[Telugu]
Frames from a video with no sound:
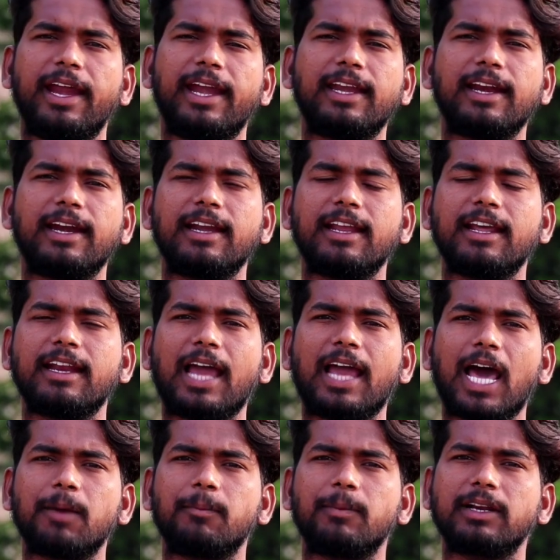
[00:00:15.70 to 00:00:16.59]
ఏంటంటే
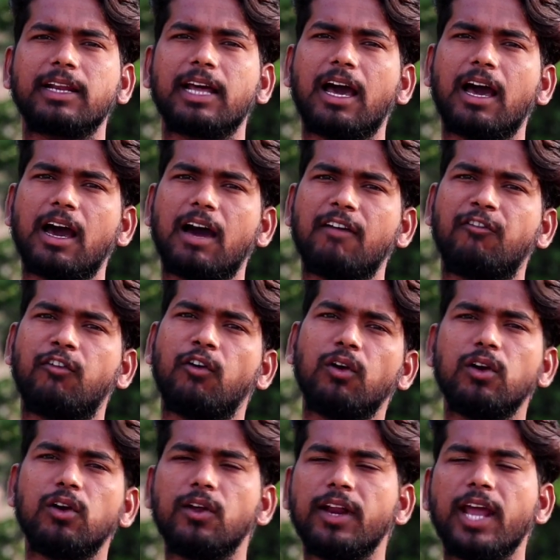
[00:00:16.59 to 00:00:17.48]
నార్మల్గా
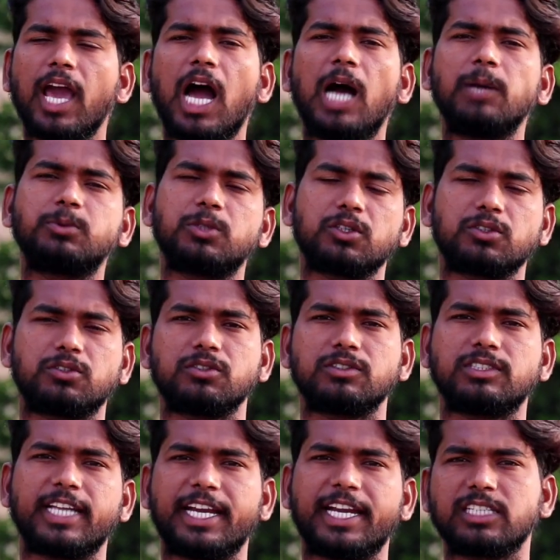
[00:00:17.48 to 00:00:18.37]
ఫోన్లోనే ఆప్షన్
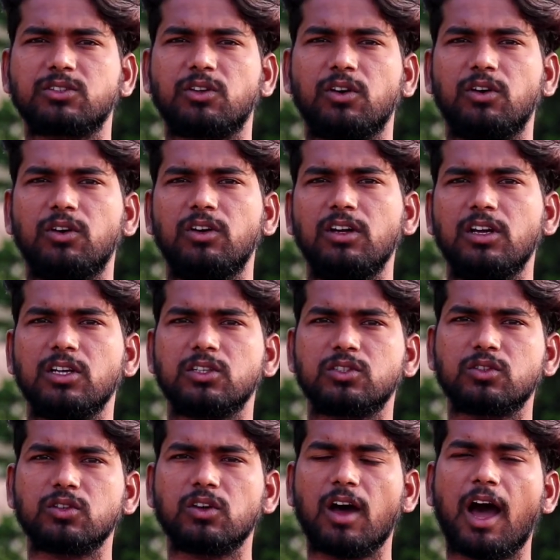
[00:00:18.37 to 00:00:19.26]
వస్తుంది సెట్టింగ్స్లో
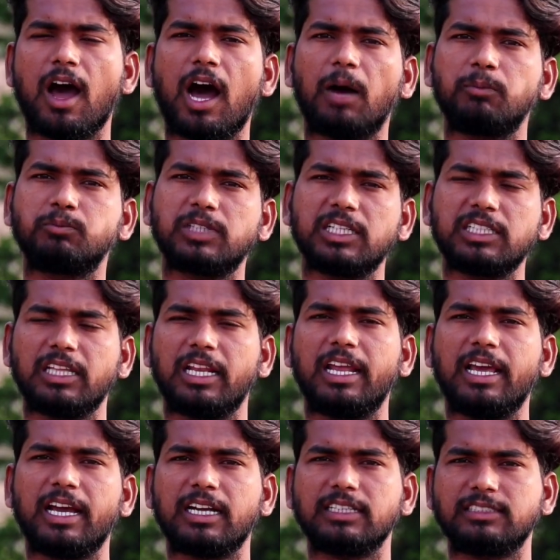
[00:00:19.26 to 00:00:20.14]
సో ఆ ఆప్షన్
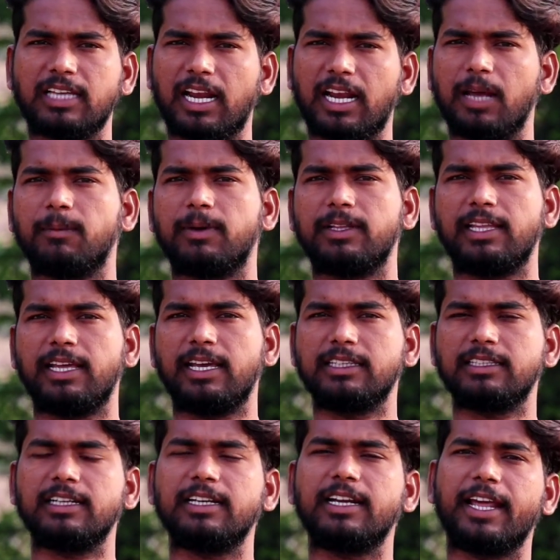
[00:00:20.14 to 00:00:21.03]
తెలియక చాలామంది
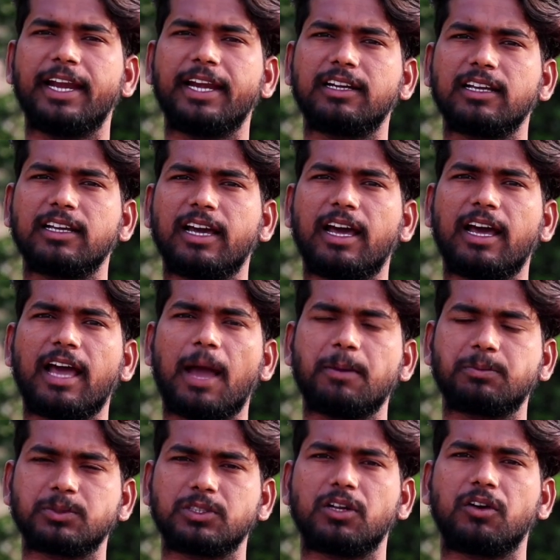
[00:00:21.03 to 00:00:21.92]
అయితే డైరెక్ట్గా
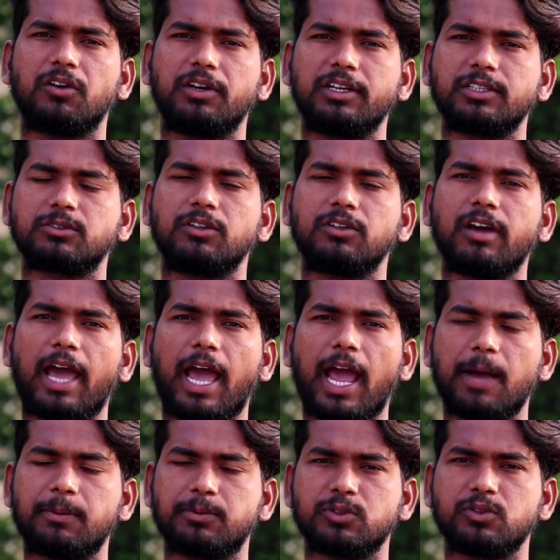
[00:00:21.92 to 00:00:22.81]
యాప్స్ని డౌన్లోడ్ చేసుకోవడం
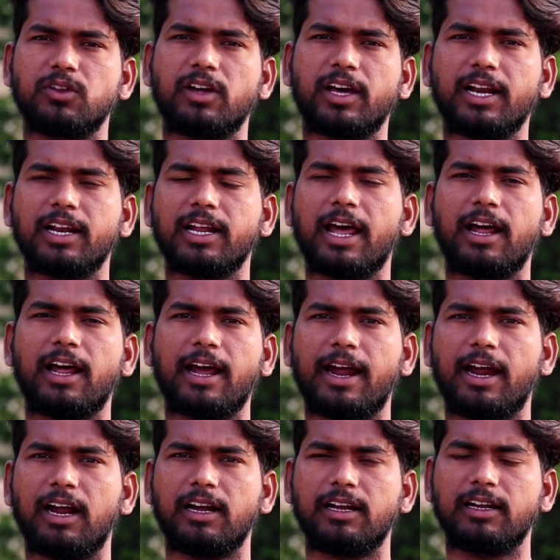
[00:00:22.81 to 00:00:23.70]
యాప్స్ ద్వారా
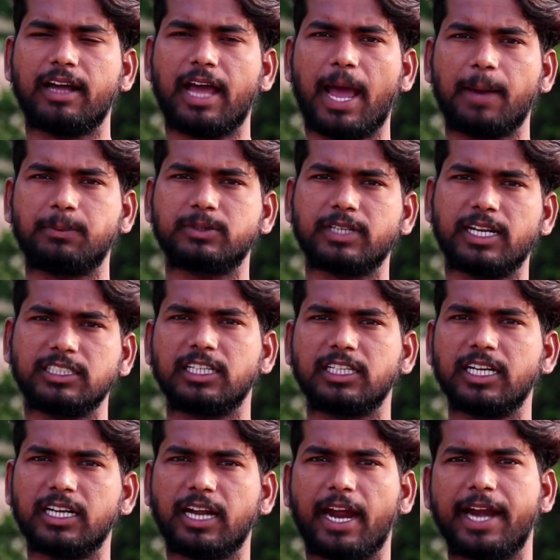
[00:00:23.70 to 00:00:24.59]
యాప్స్ని
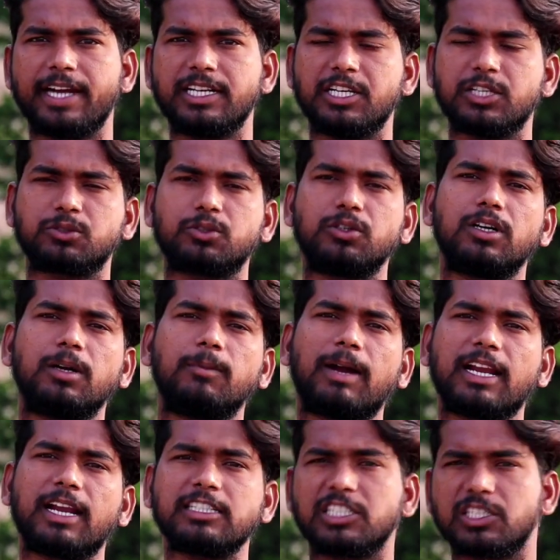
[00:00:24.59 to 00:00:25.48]
అయితే హైడ్ చేసుకోవడం
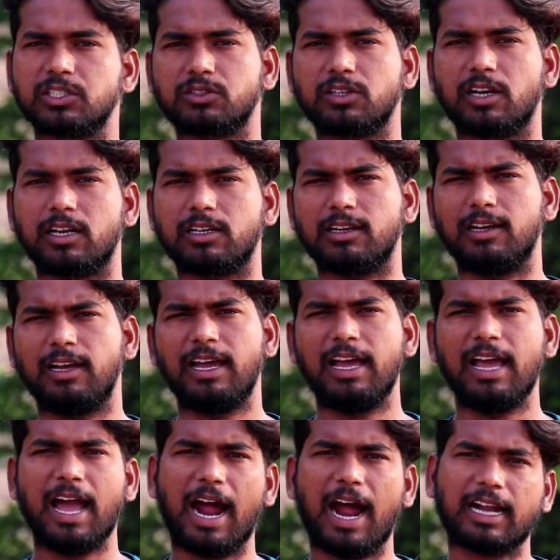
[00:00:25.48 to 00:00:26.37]
అట్లా చేస్తున్నారు
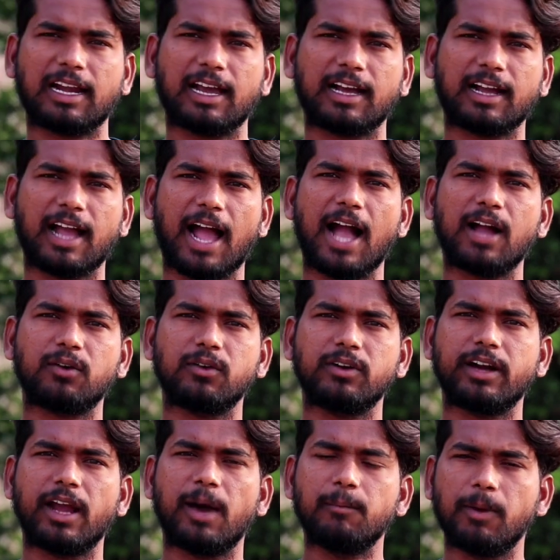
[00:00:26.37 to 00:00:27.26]
అట్లా
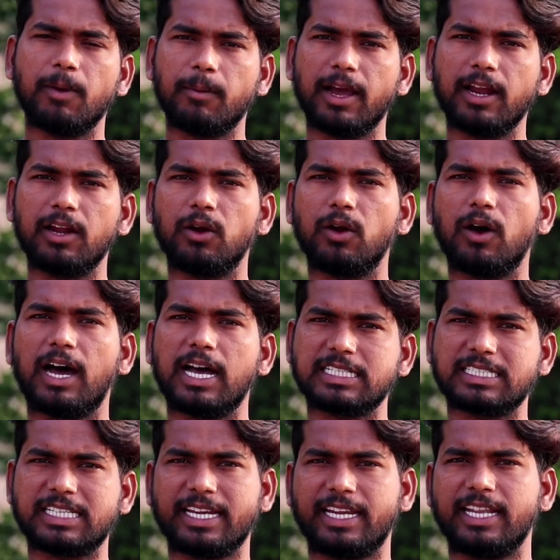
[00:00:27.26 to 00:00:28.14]
కాకుండా మొబైల్లో ఆ
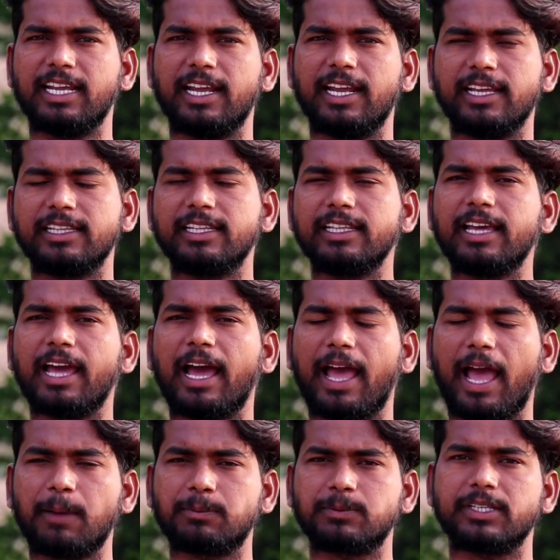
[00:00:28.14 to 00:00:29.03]
సెట్టింగ్ ఏంది
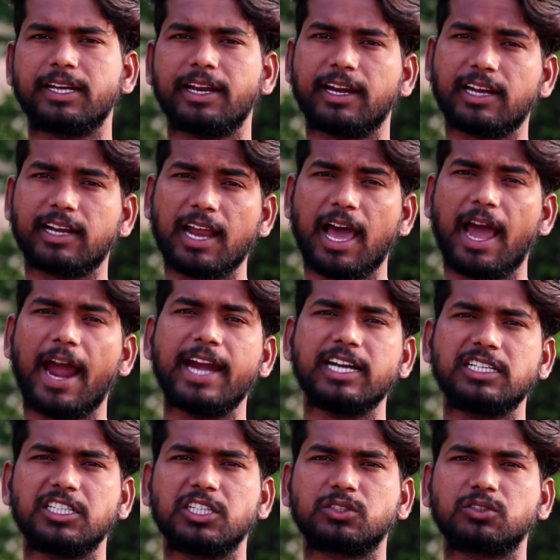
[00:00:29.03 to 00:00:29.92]
యాప్స్ని ఎట్లా
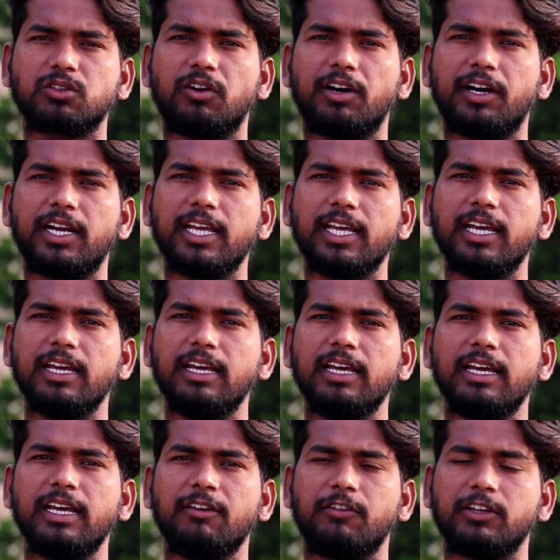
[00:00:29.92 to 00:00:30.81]
హైడ్ చేసుకోవాలి
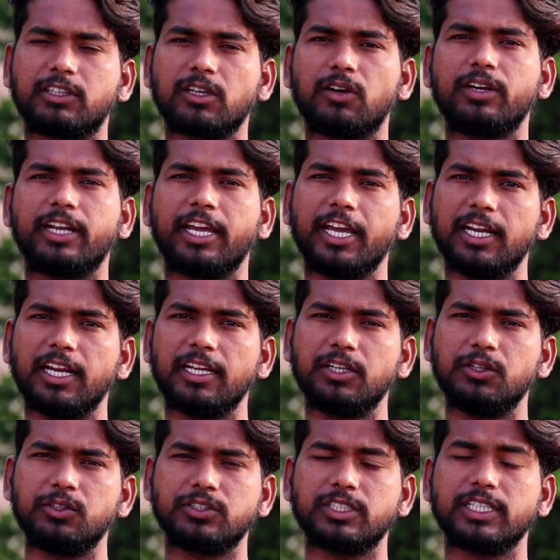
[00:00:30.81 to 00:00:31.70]
వితౌట్
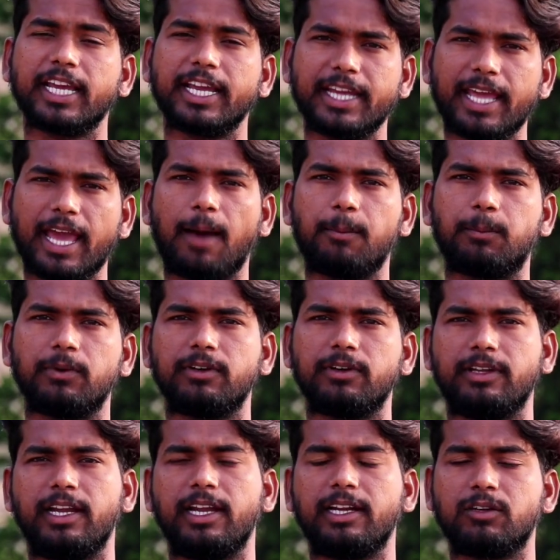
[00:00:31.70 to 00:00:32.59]
యూజింగ్ ఎనీ యాప్
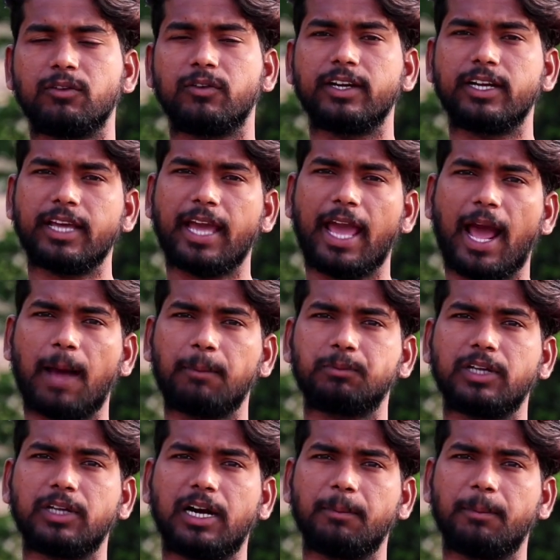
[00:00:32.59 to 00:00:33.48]
ఎటువంటి
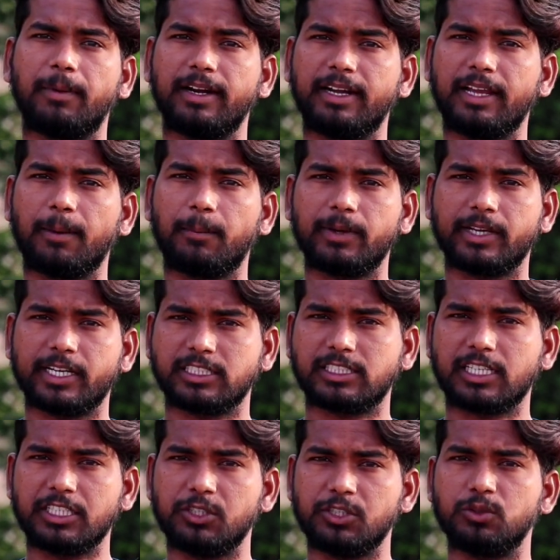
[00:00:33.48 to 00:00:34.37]
యాప్ థర్డ్ పార్టీ
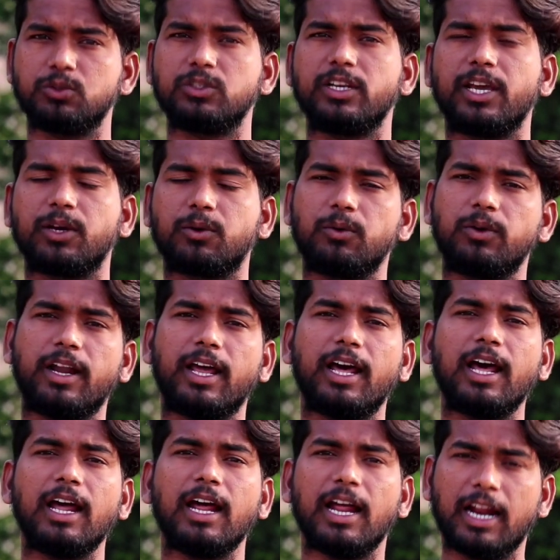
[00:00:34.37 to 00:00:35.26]
అప్లికేషన్ యూజ్ లేకుండా
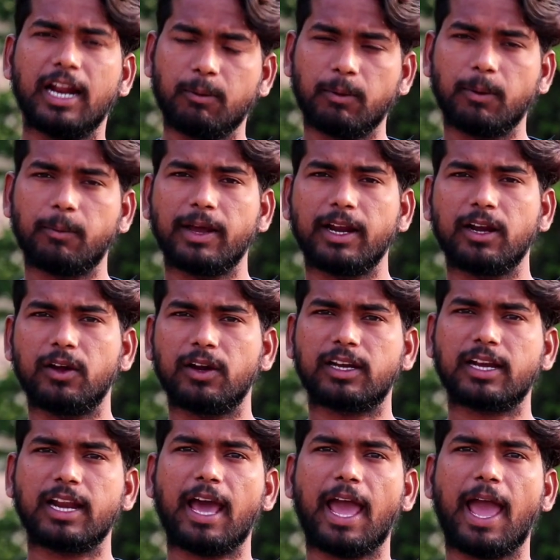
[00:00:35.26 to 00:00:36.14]
మొబైల్లో
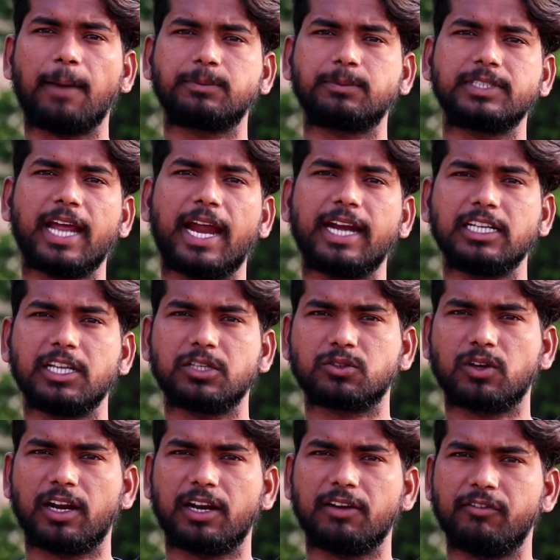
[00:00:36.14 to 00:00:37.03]
ఎట్లా హ్యాప్స్ని యాడ్
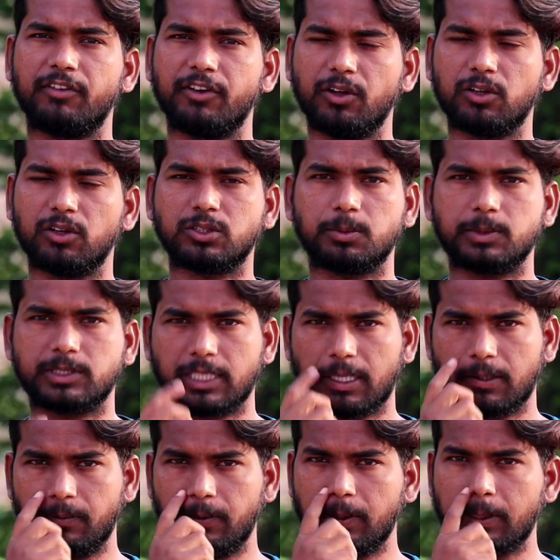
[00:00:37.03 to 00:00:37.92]
చేసుకోవాలని వీడియోలో
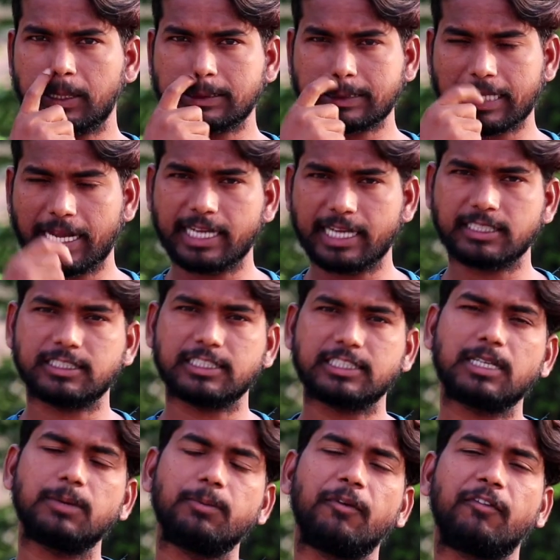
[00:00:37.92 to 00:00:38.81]
చూపిస్తాను వీడియోని అసలు లైక్
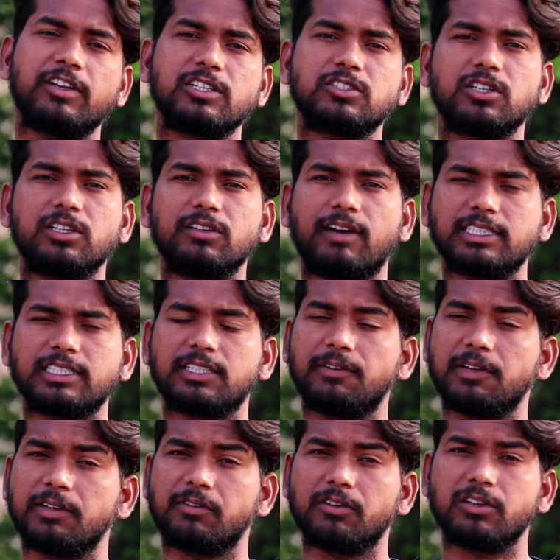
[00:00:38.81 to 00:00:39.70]
చేసి మీ ఫ్రెండ్స్ తోటి
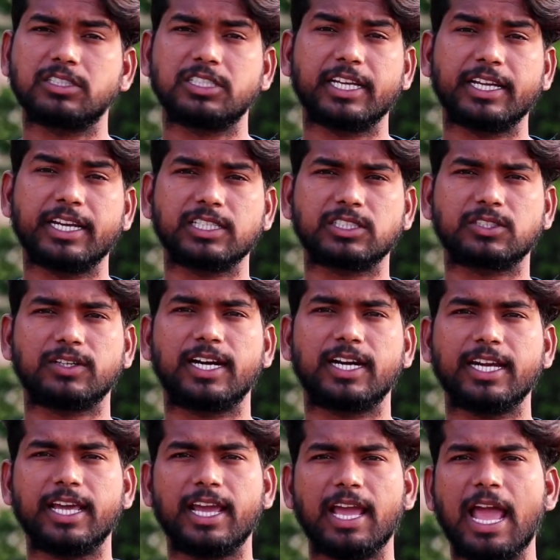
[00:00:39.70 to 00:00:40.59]
వాట్సాప్ గ్రూప్లో షేర్
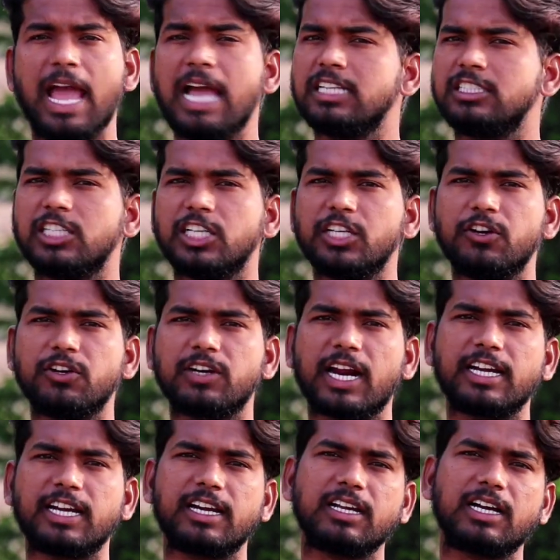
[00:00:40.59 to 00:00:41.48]
చేస్తున్నాండి జెన్యున్
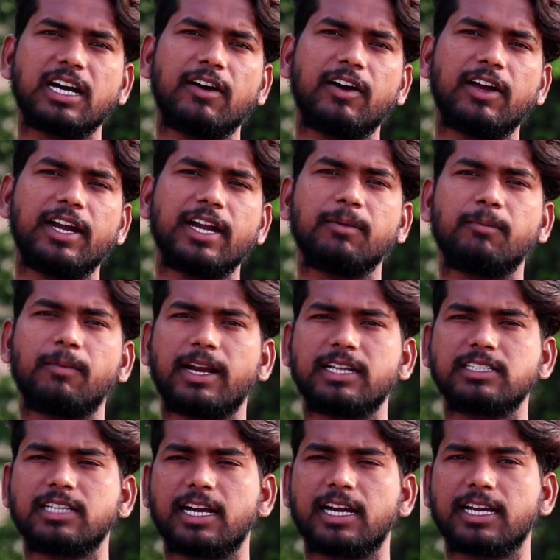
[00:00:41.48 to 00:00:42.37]
కంటెంట్ కావాలంటే మన
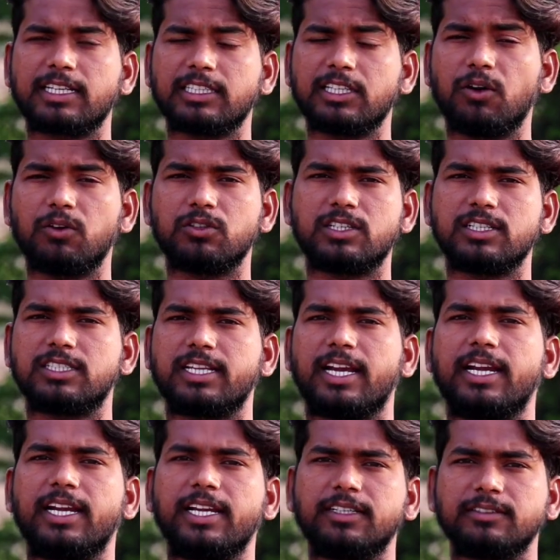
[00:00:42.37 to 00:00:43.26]
ఛానల్కి అయితే
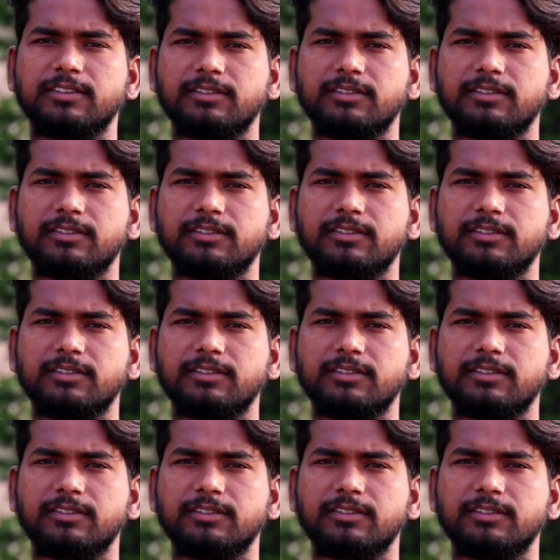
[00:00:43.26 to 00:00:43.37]
వచ్చేసాయండి